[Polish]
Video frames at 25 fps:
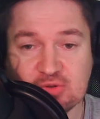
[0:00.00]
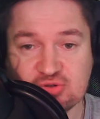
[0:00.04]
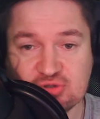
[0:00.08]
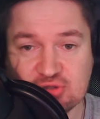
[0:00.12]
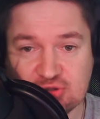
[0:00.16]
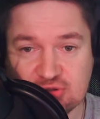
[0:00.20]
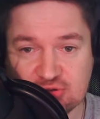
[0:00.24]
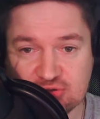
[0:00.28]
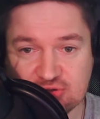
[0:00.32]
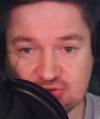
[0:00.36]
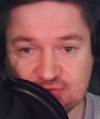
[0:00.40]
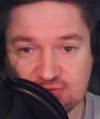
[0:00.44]

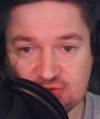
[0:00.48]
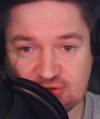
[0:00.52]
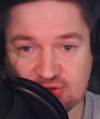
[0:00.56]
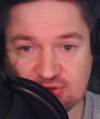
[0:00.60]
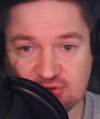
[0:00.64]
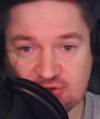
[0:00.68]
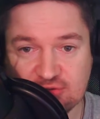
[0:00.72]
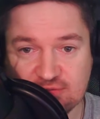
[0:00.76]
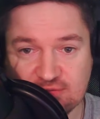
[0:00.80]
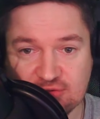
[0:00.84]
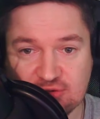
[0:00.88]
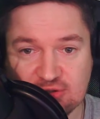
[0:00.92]
czego
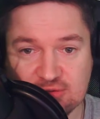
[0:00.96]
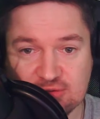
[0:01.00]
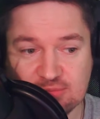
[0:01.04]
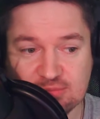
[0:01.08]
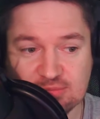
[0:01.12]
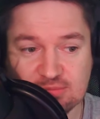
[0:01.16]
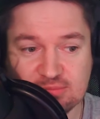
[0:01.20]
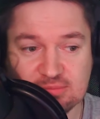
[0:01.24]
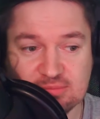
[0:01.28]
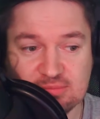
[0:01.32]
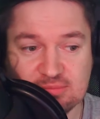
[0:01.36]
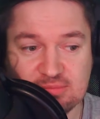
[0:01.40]
oczywiście
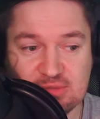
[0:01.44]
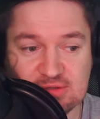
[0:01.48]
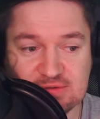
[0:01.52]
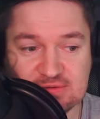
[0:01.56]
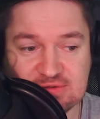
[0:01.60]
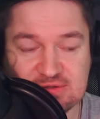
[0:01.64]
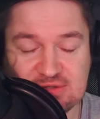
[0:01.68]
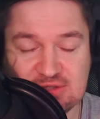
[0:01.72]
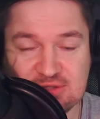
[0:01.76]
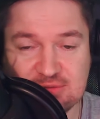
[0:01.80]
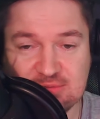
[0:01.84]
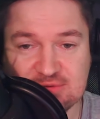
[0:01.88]
dowodem
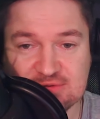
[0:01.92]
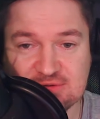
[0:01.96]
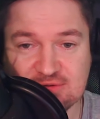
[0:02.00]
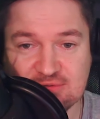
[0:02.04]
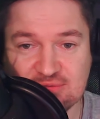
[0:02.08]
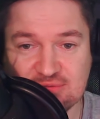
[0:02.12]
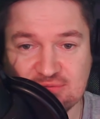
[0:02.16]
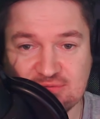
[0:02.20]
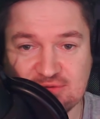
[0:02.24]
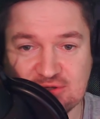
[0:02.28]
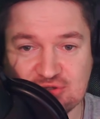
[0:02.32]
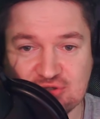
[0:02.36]
między innymi
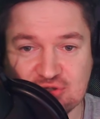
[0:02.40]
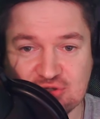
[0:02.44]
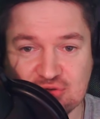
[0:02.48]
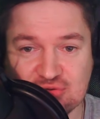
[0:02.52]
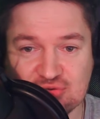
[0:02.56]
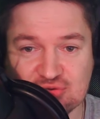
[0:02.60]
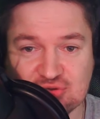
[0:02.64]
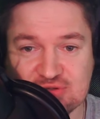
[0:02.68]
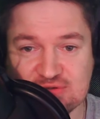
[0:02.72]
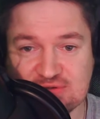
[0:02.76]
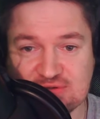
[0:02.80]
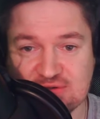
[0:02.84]
są dwie
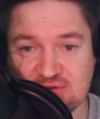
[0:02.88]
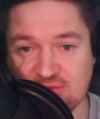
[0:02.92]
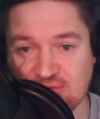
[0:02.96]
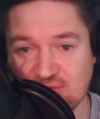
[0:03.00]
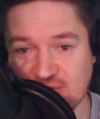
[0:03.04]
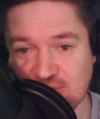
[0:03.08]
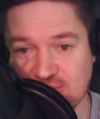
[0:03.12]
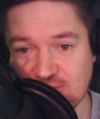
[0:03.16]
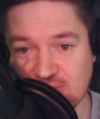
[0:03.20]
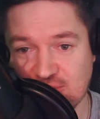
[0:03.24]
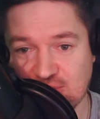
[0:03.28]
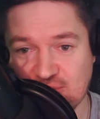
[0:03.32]
książki,
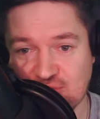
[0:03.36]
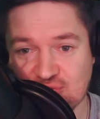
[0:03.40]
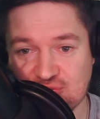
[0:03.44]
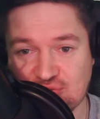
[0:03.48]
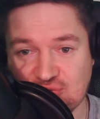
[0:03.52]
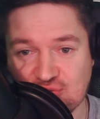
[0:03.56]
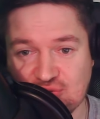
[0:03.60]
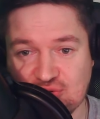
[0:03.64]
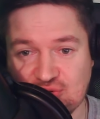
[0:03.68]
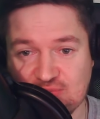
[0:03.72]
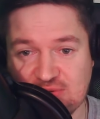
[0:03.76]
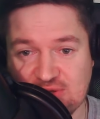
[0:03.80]
zarówno
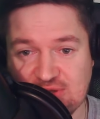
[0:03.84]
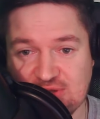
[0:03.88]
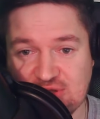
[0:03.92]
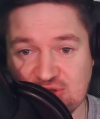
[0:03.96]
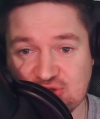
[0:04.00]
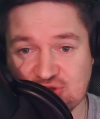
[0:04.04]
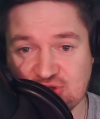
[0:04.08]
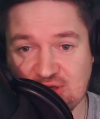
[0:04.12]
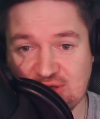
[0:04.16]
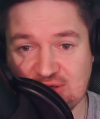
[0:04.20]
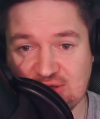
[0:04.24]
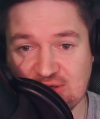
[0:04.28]
Podróżuj i
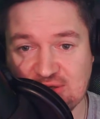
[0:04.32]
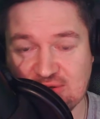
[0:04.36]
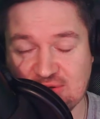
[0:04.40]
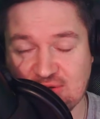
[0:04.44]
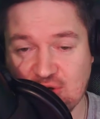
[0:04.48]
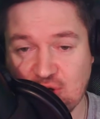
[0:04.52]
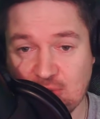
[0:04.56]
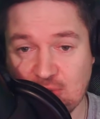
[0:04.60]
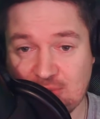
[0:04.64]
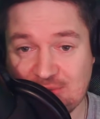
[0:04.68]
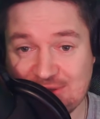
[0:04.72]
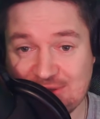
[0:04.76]
Bliżej, o